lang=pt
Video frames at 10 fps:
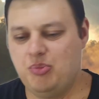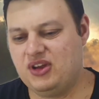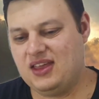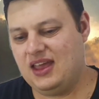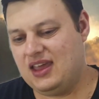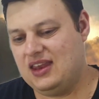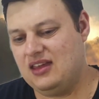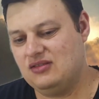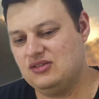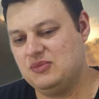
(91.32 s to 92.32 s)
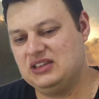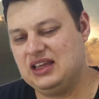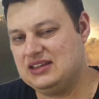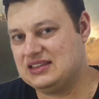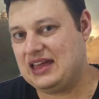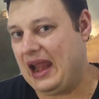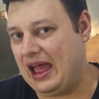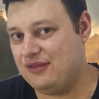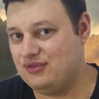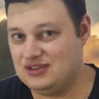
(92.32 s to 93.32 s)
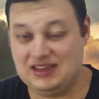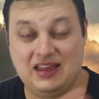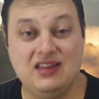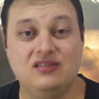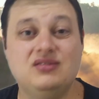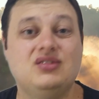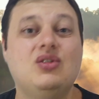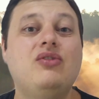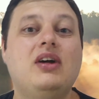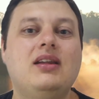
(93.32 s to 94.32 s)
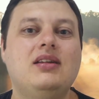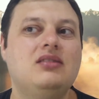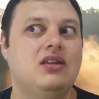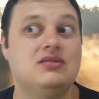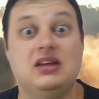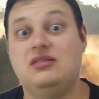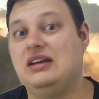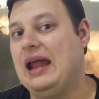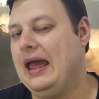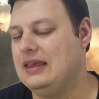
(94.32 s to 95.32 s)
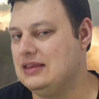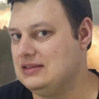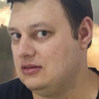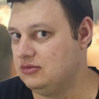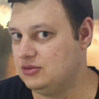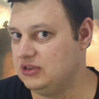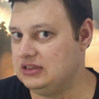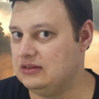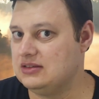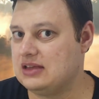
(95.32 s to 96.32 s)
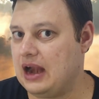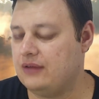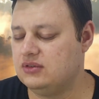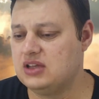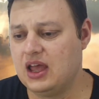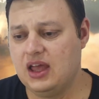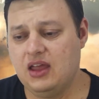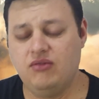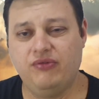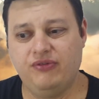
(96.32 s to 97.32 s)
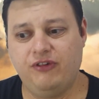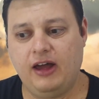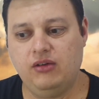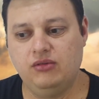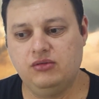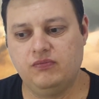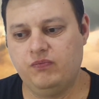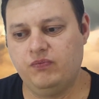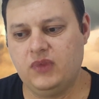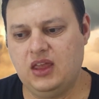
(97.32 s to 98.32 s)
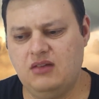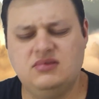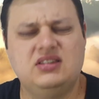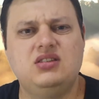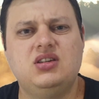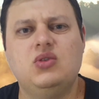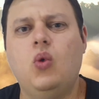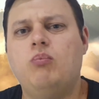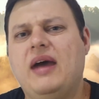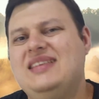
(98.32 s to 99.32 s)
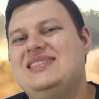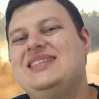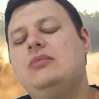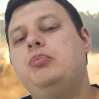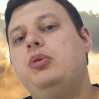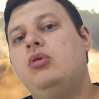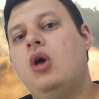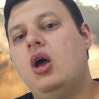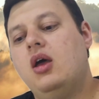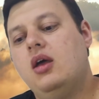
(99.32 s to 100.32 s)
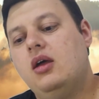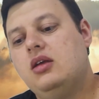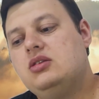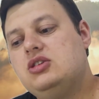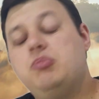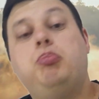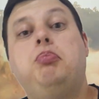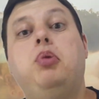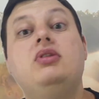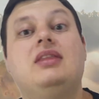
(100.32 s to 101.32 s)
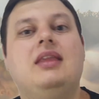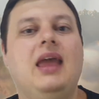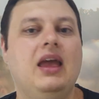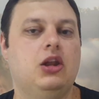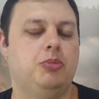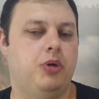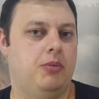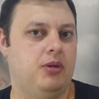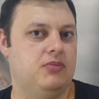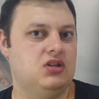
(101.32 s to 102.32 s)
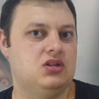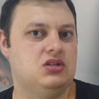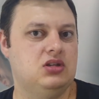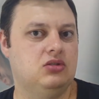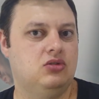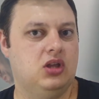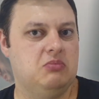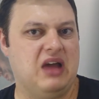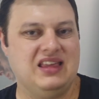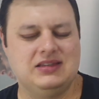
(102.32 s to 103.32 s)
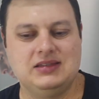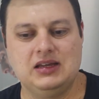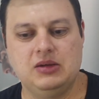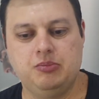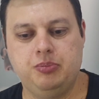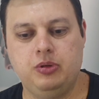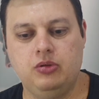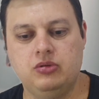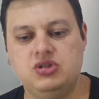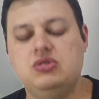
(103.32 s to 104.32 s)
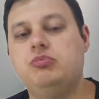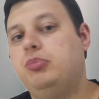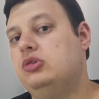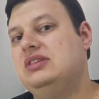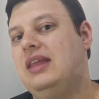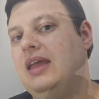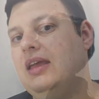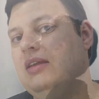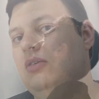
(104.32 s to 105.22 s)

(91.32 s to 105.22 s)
Por que querer nos manter escravos? E aqui eu não estou falando que os Anunnaki estão nos mantendo escravos, eu falo em um sentido mais amplo de poder propriamente dito e mais amplo de um poder